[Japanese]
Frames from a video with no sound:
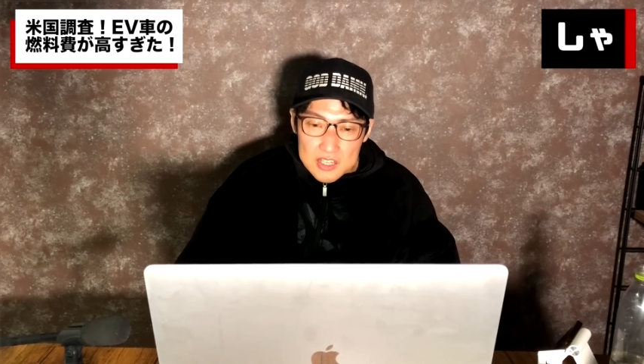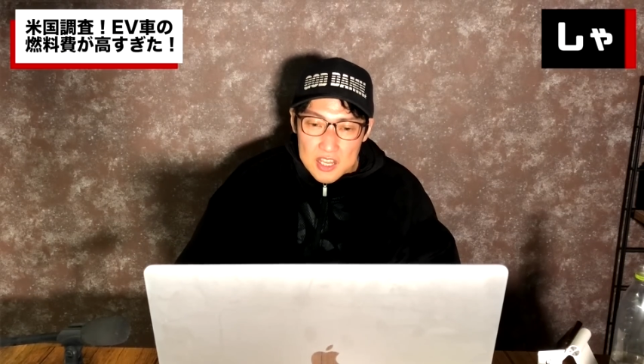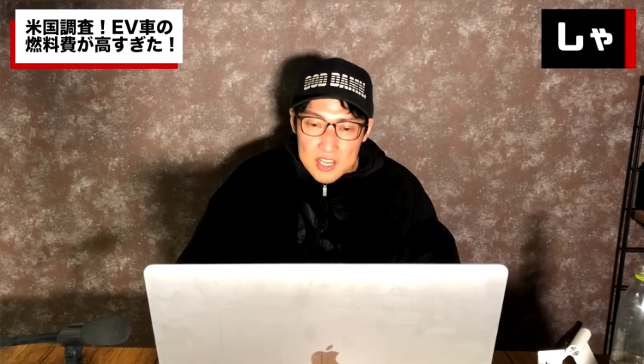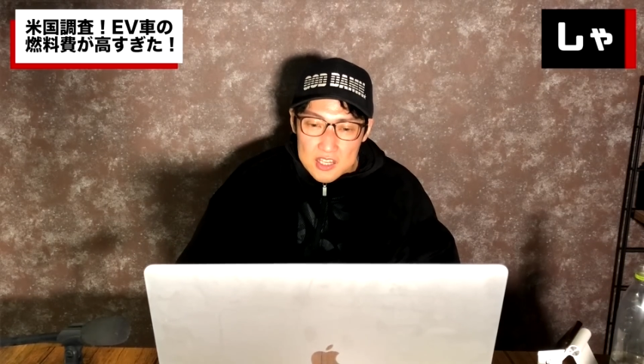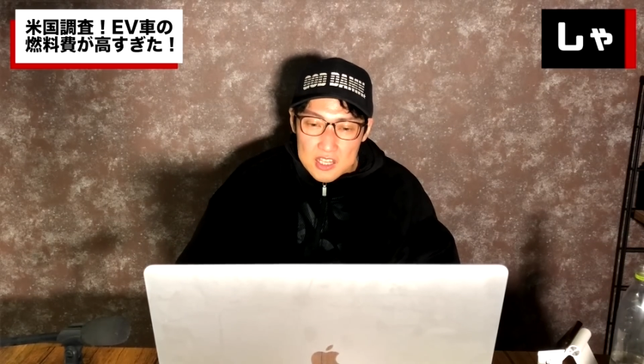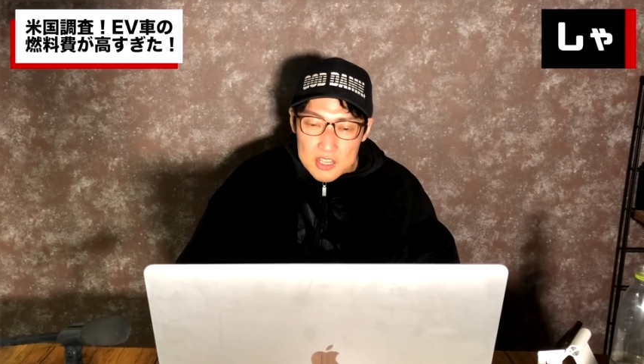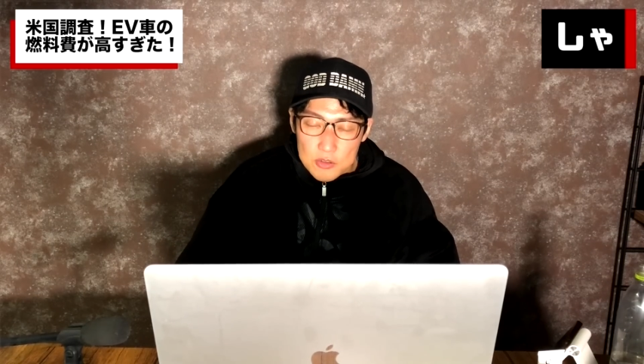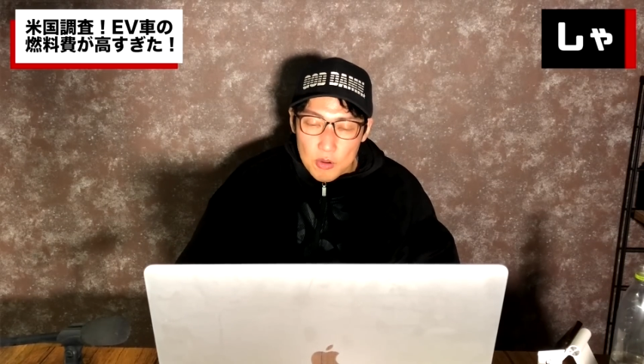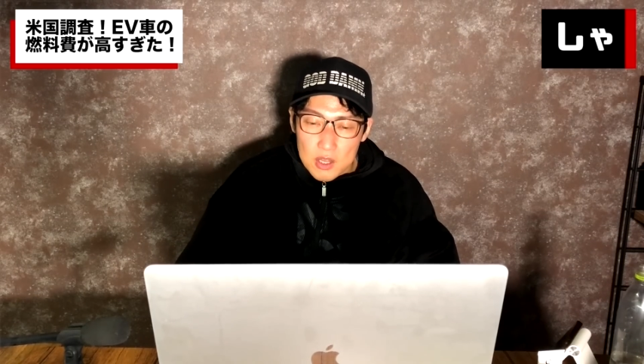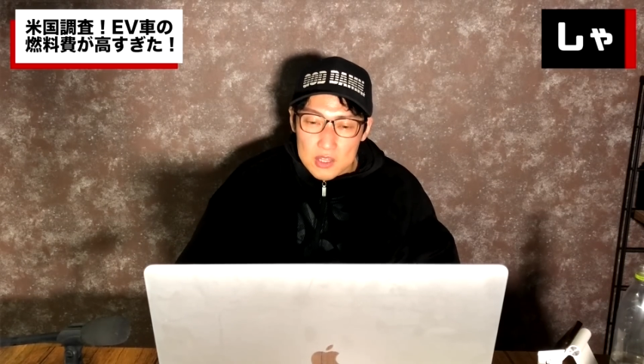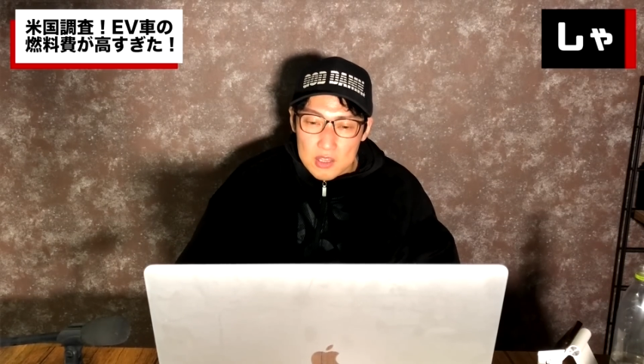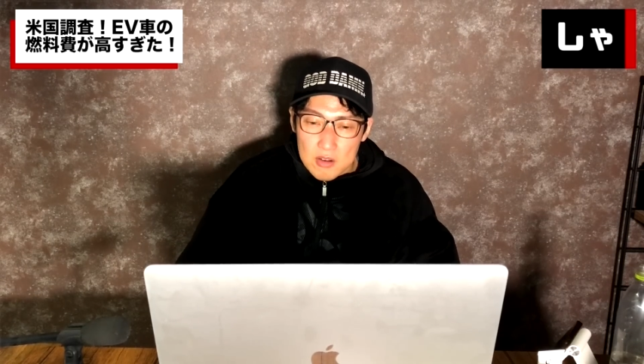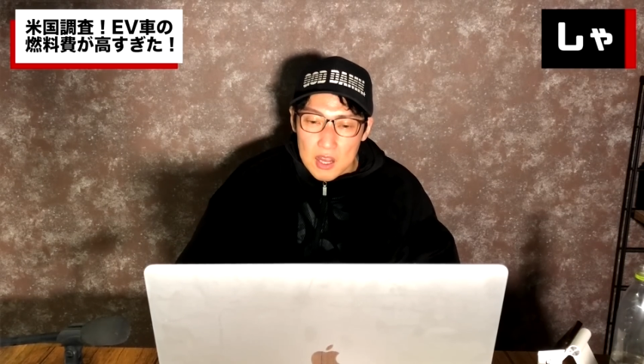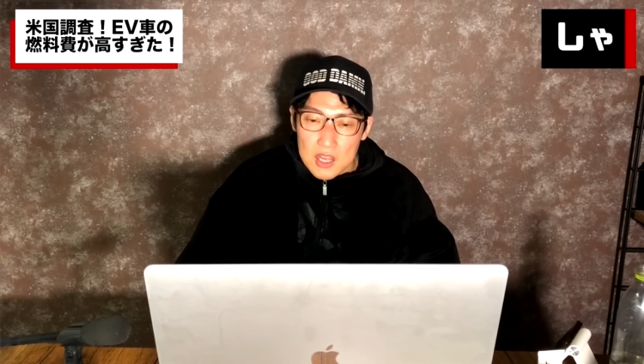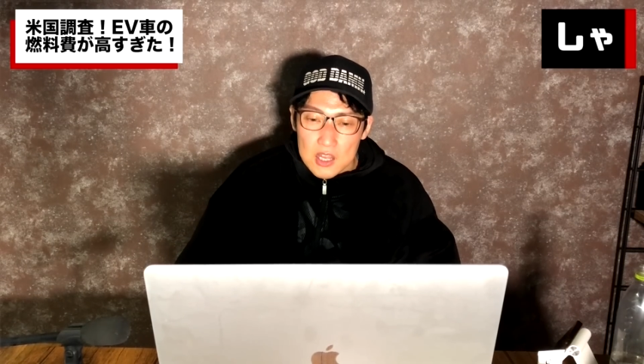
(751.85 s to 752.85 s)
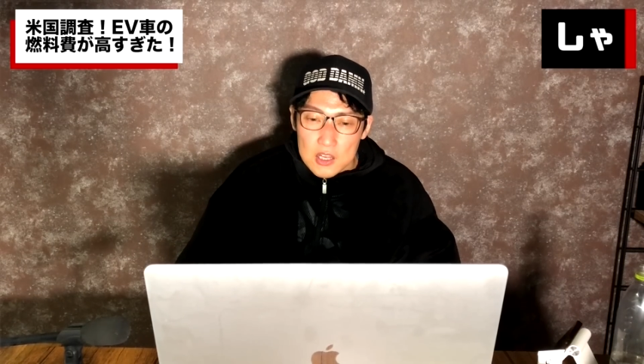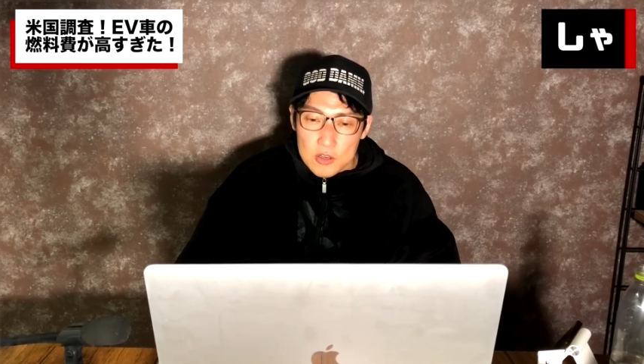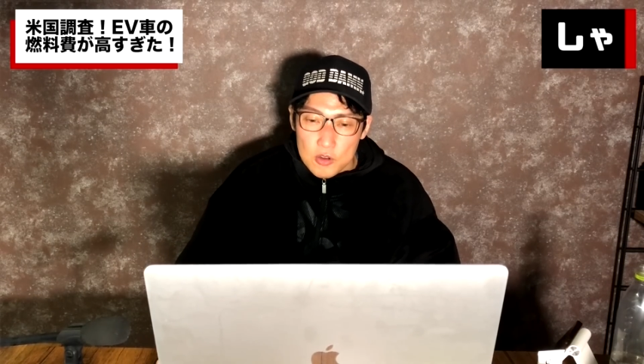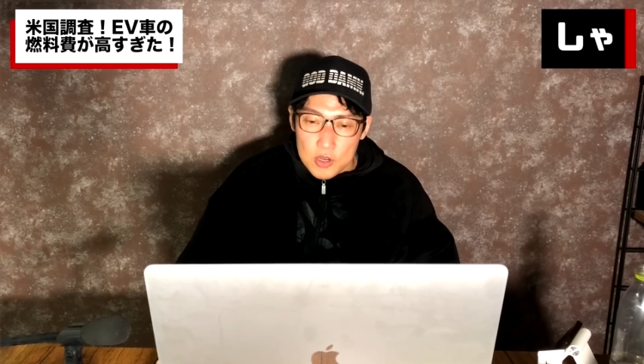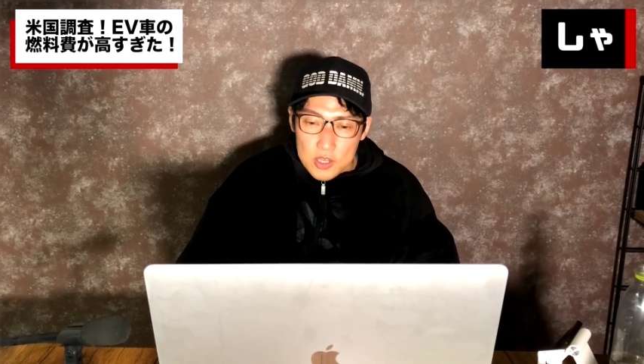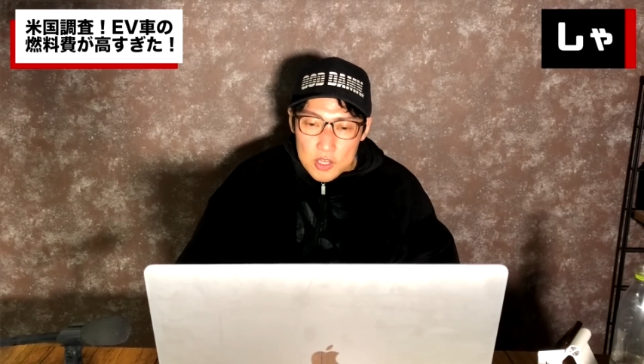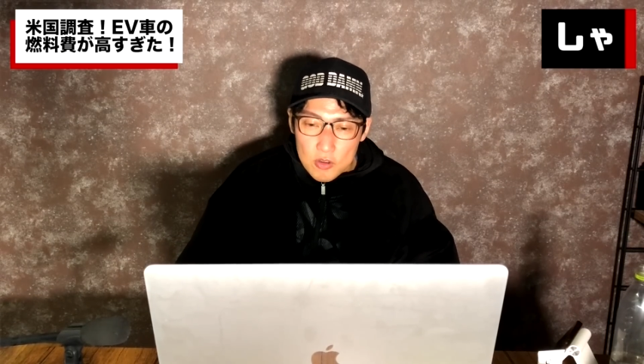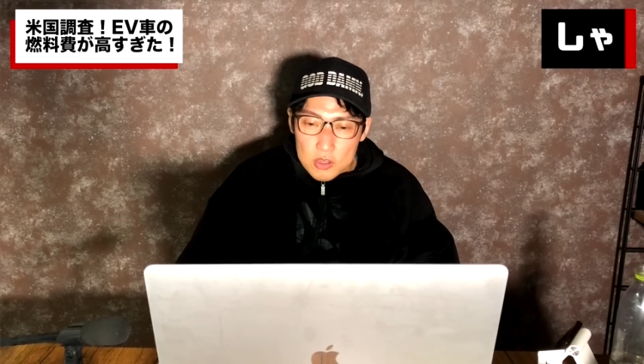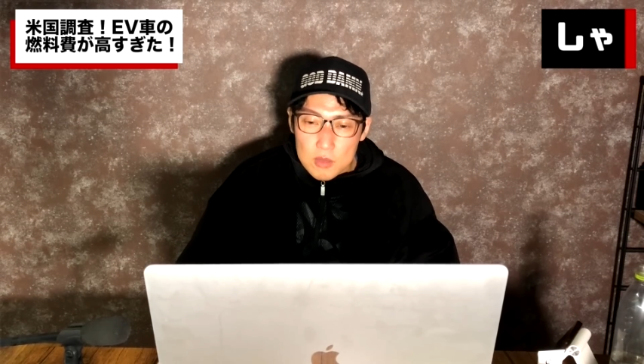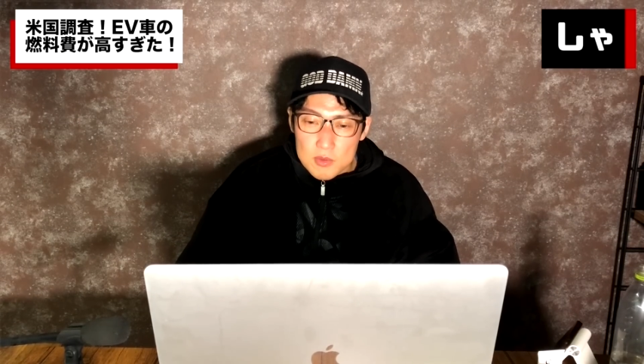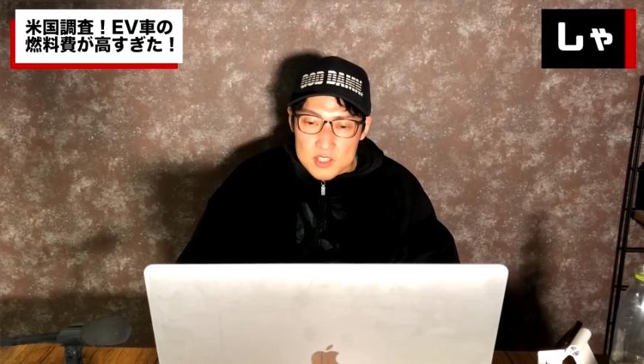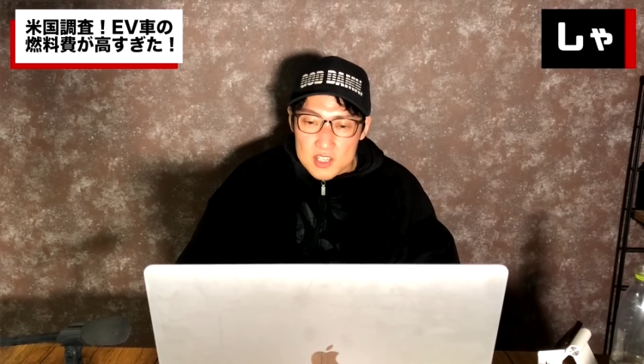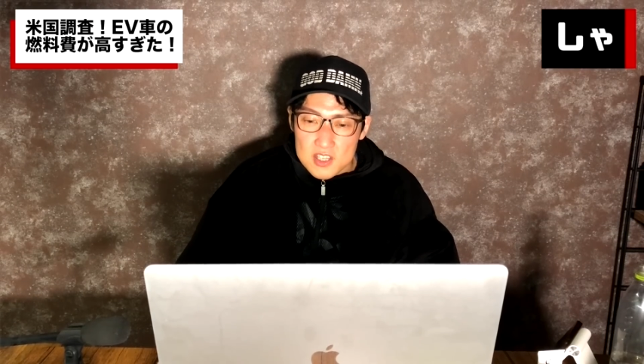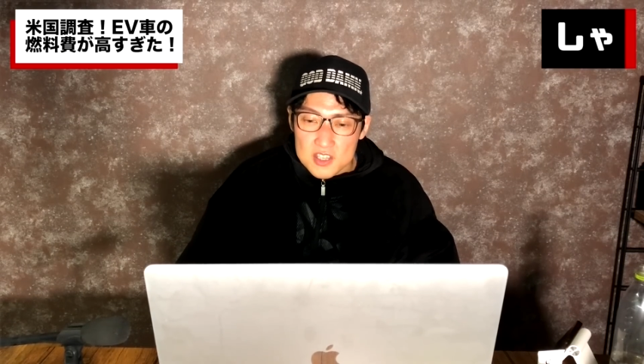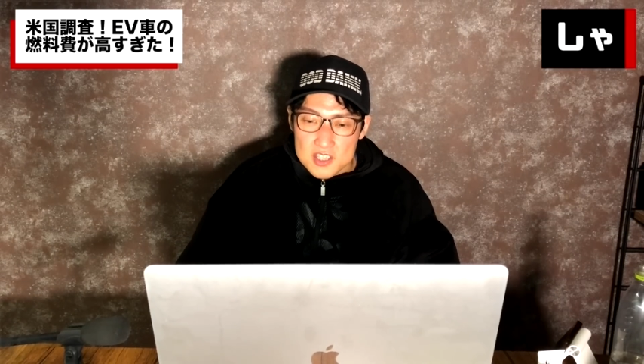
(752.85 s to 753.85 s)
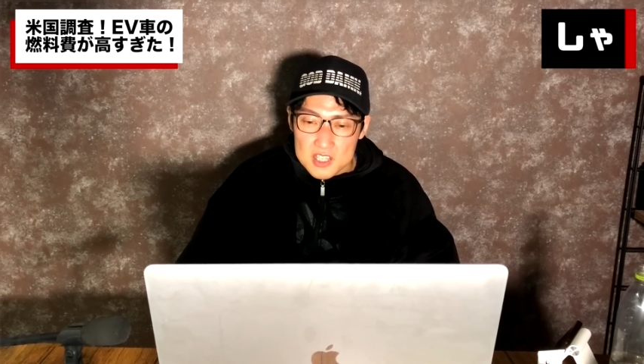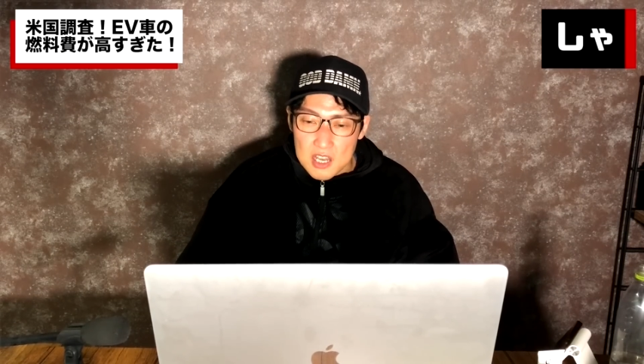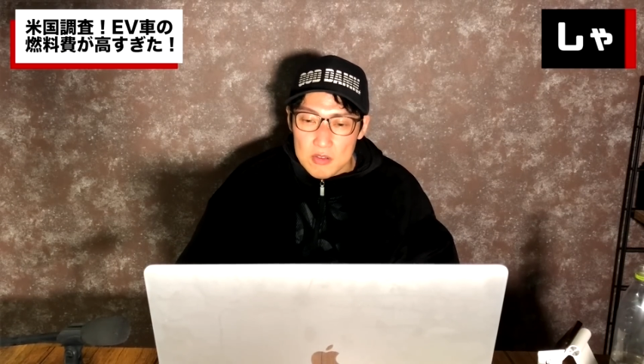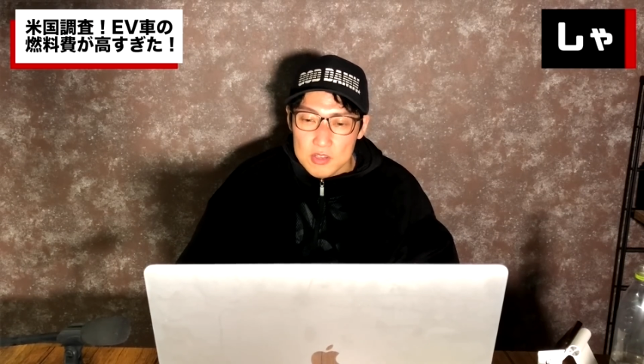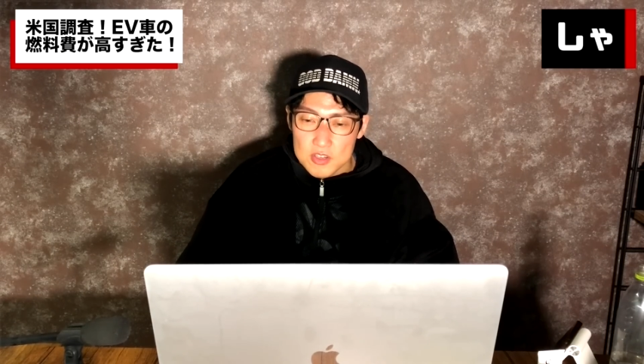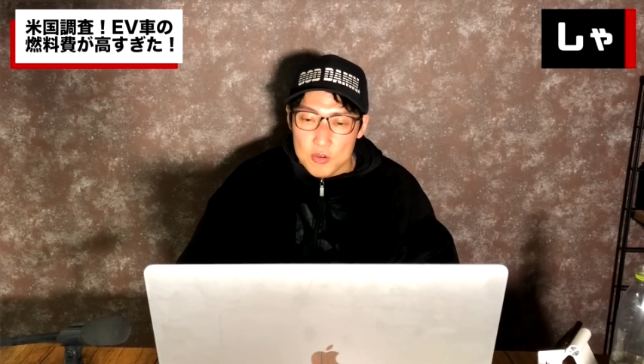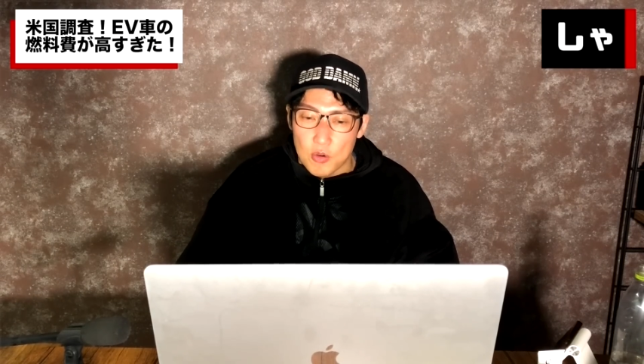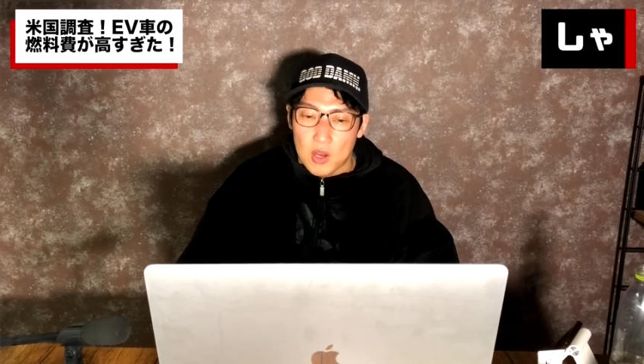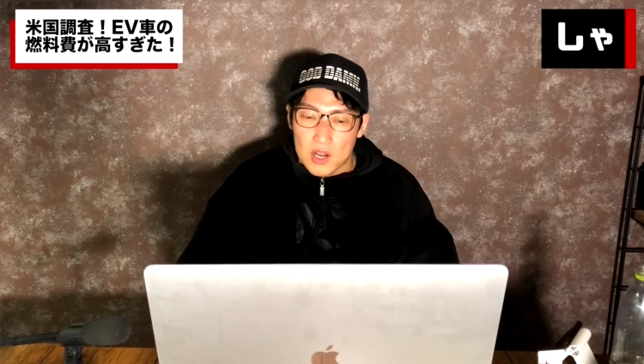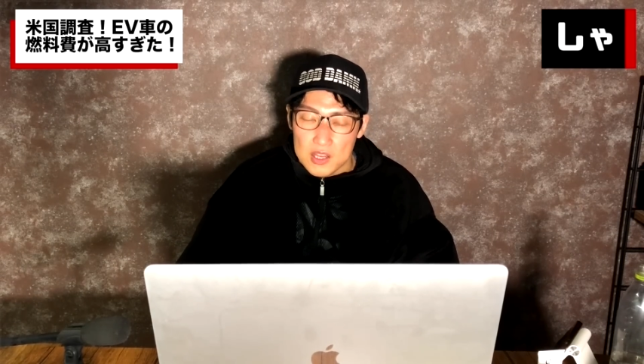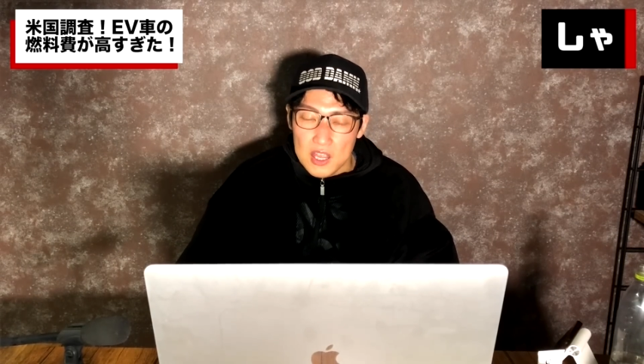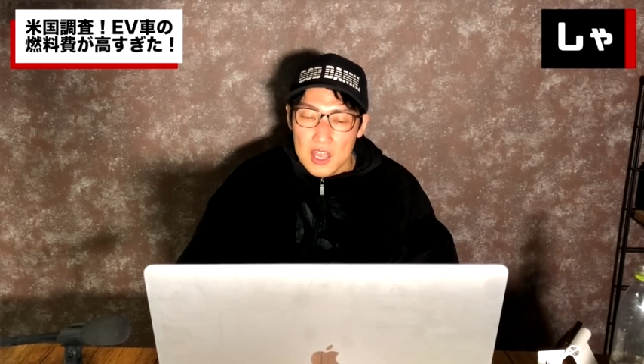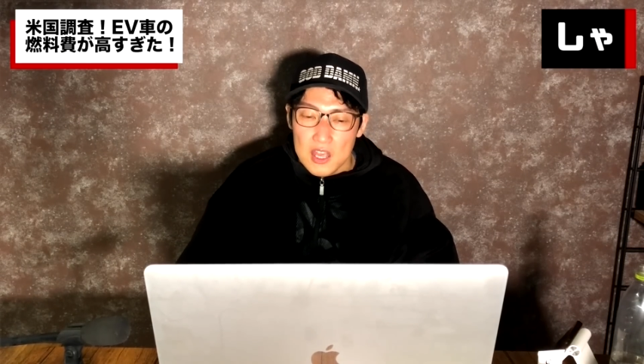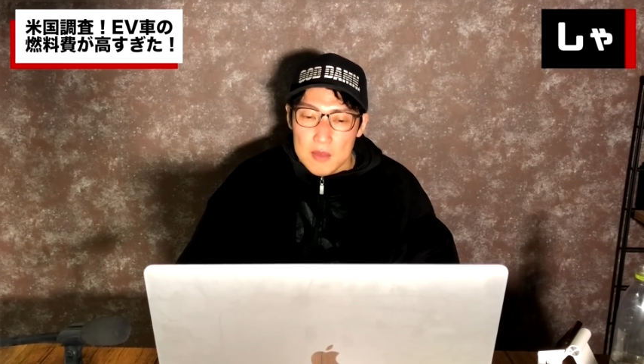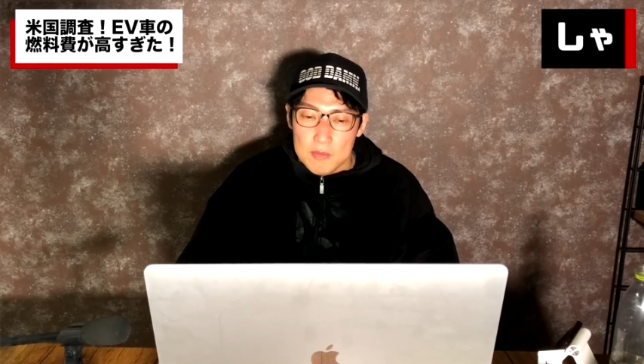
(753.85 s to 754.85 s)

電気代とかっていうのは国によっても全然違うんでしょうからね、